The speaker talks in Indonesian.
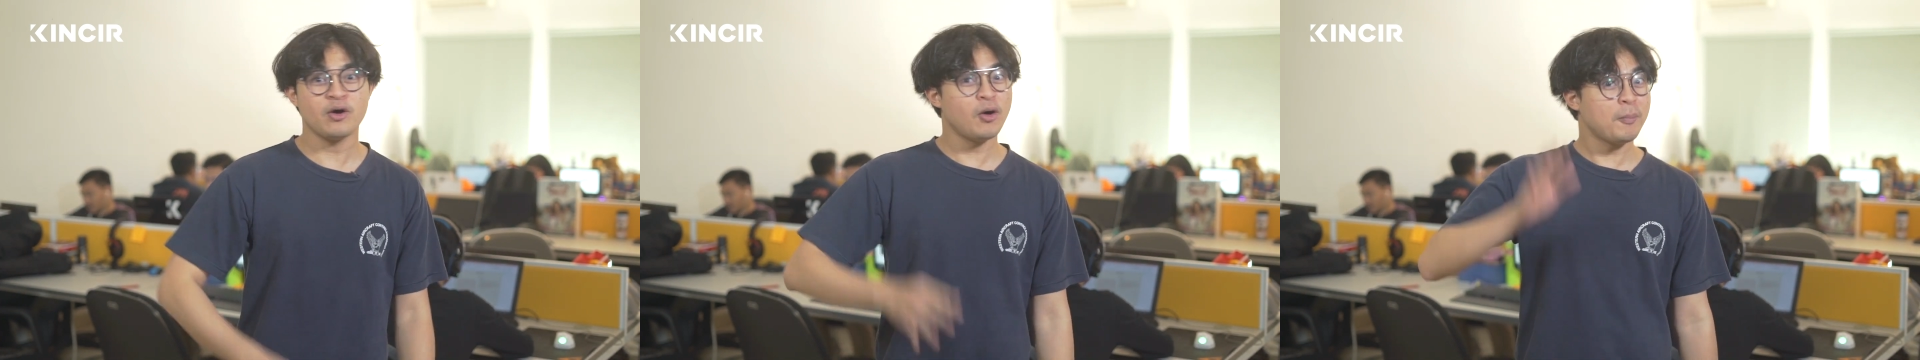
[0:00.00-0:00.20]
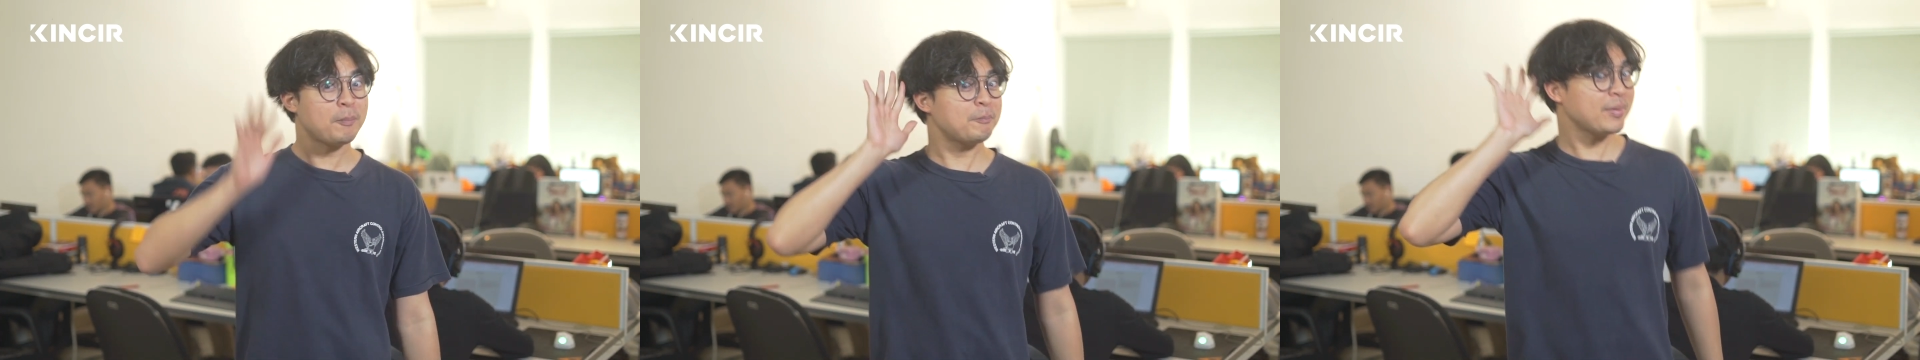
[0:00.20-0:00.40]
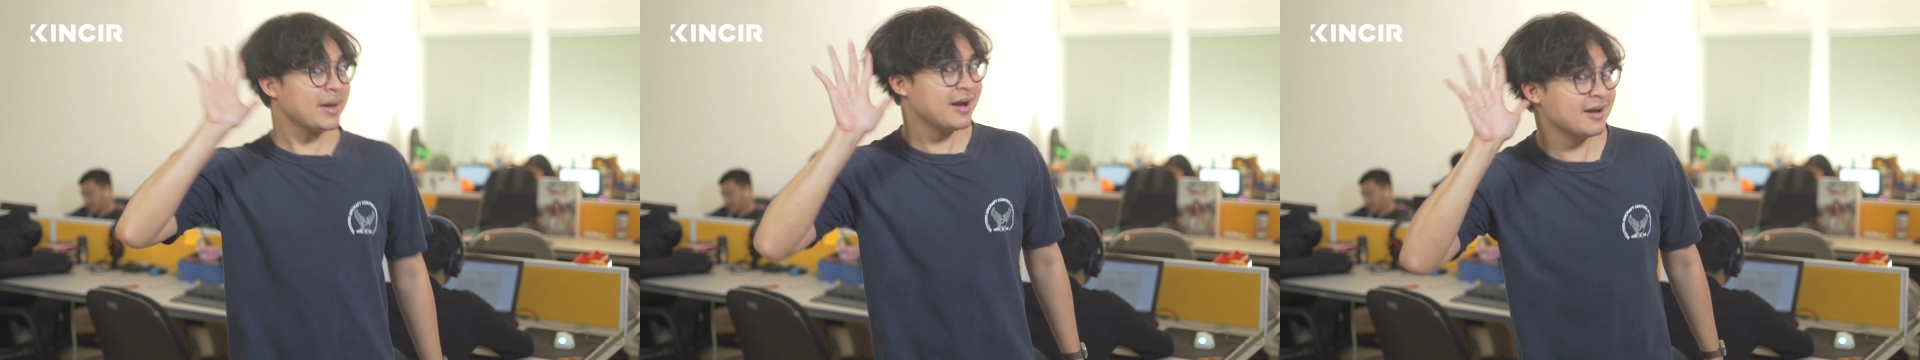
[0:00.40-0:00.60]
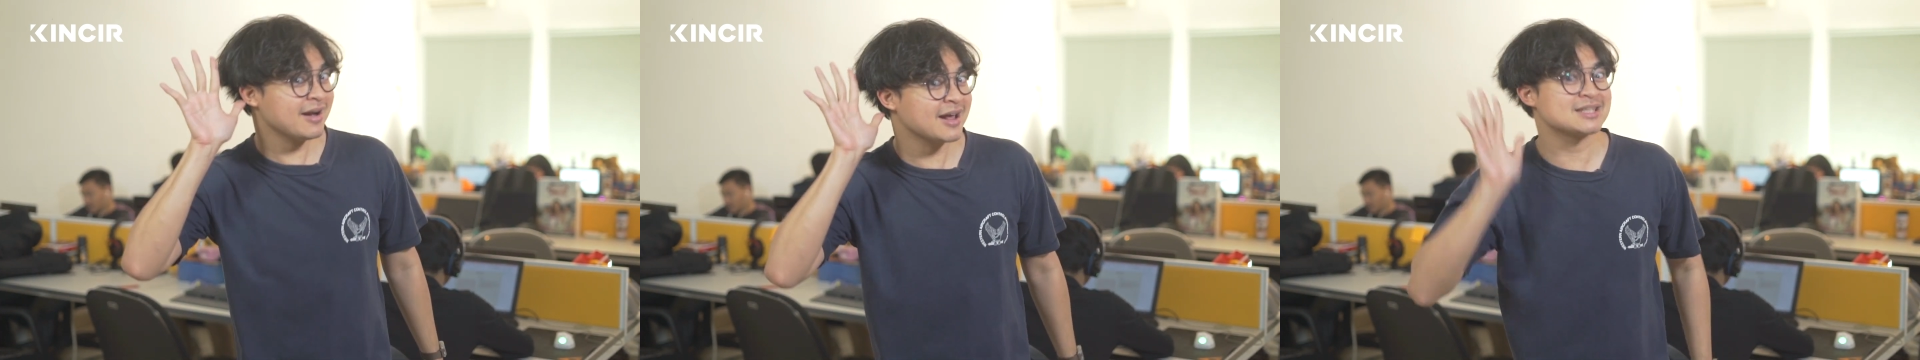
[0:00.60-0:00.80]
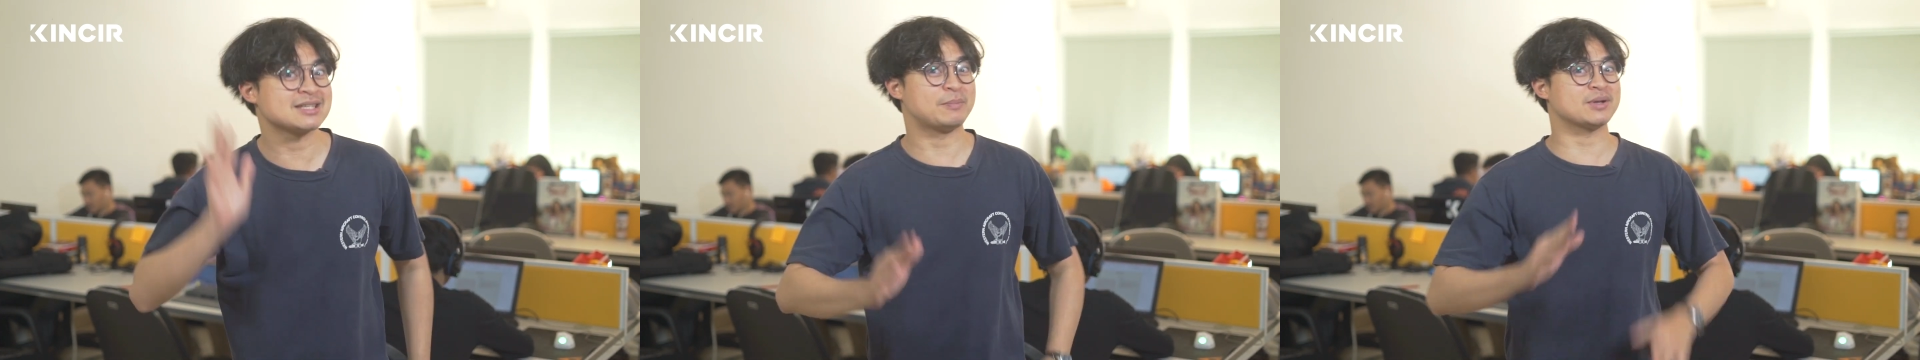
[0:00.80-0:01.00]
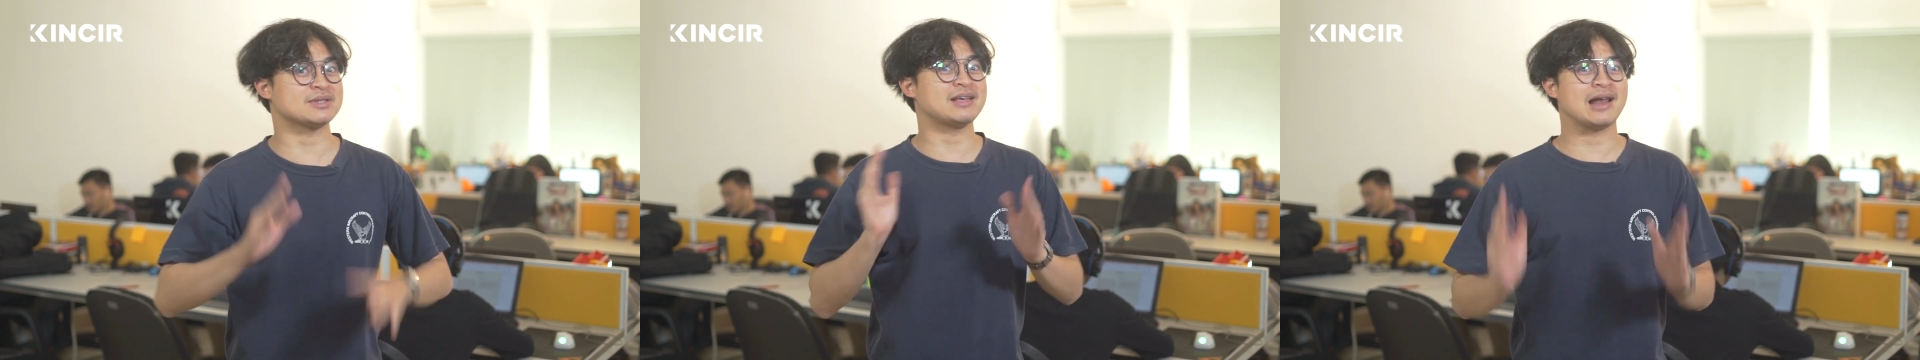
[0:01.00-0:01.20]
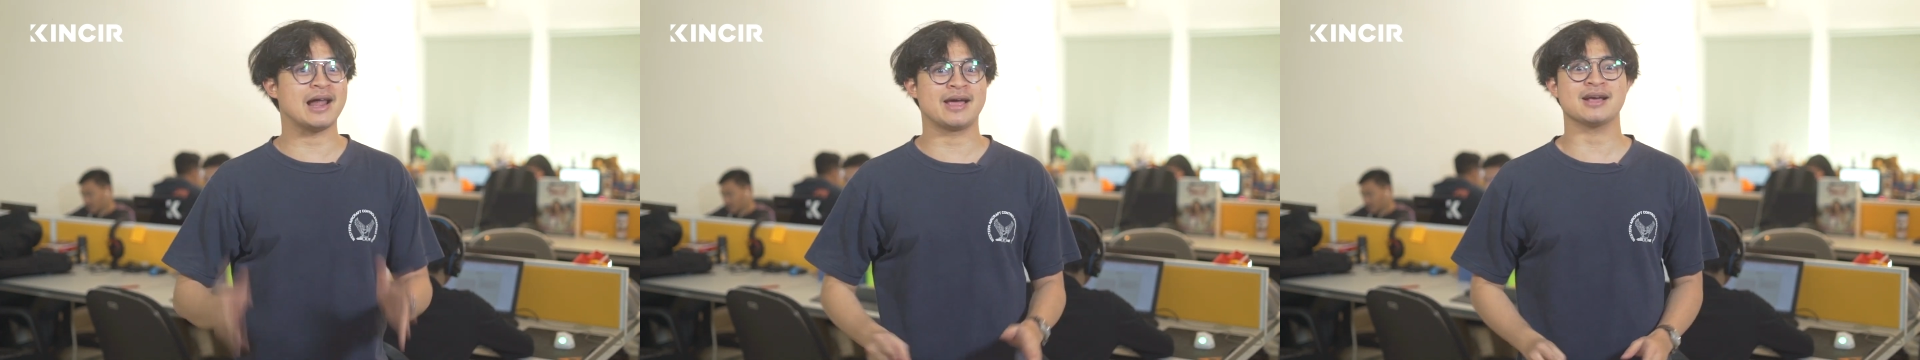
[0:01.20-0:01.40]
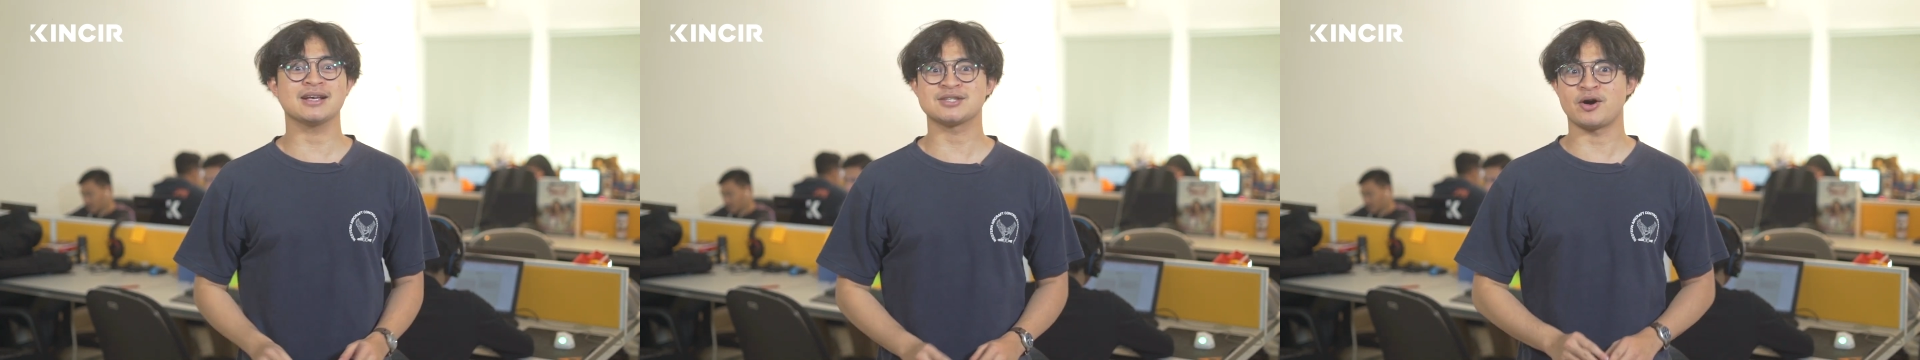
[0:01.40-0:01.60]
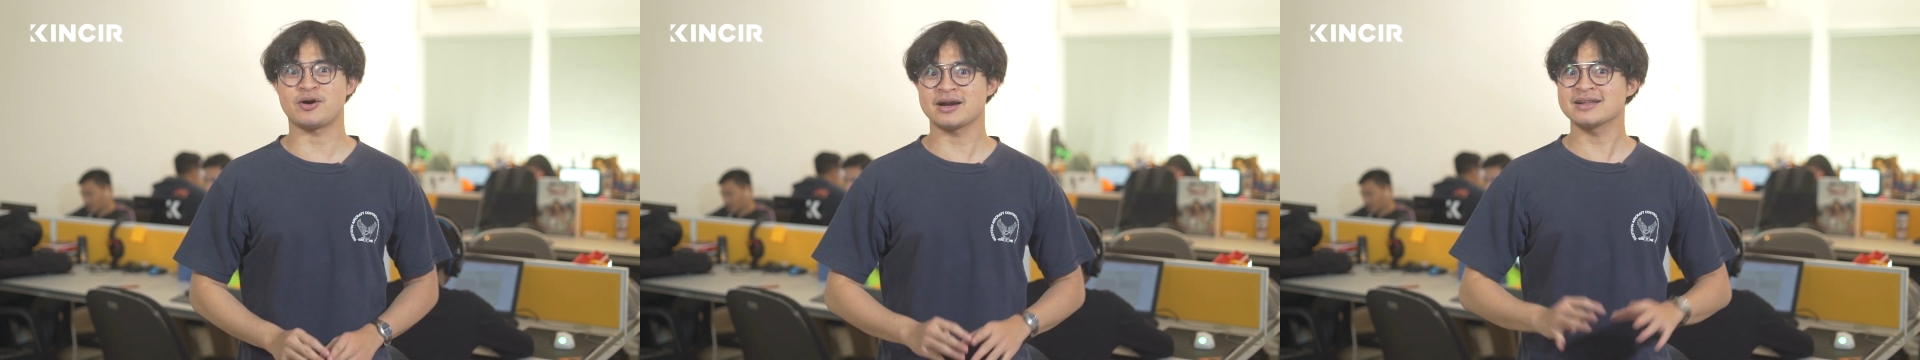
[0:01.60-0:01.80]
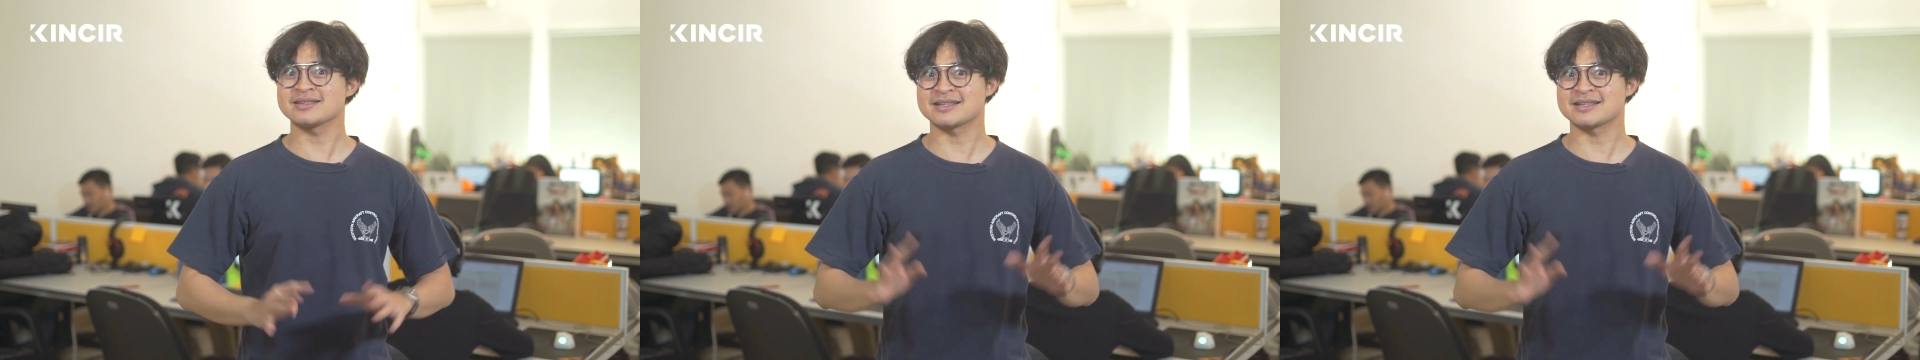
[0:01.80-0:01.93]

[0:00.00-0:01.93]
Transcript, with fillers: nguping nih seperti layaknya seorang